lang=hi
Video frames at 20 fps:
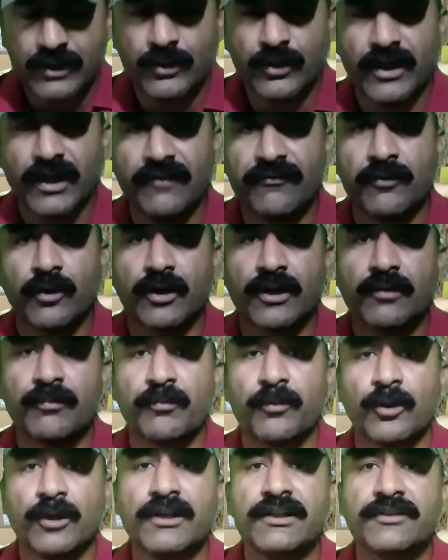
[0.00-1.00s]
जो है फ़ौर
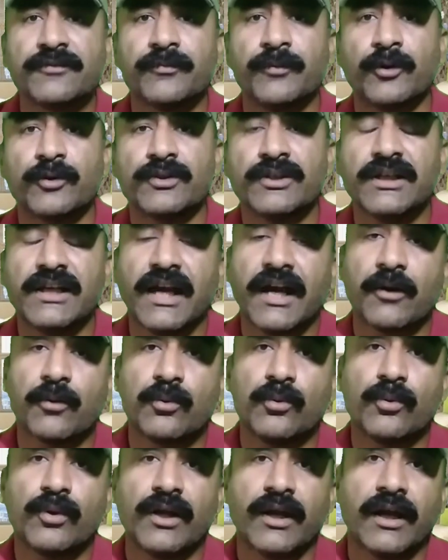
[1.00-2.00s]
पुलिस पहुँची है
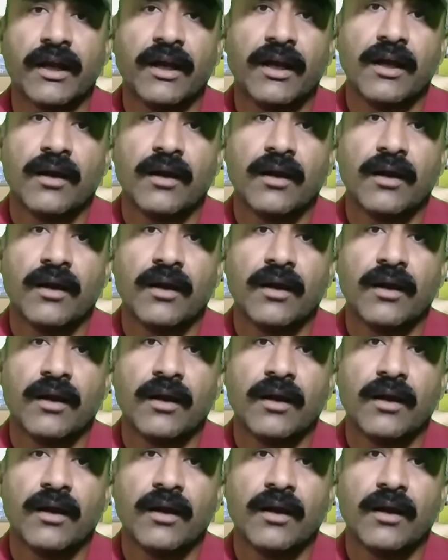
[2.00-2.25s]
उन्होंने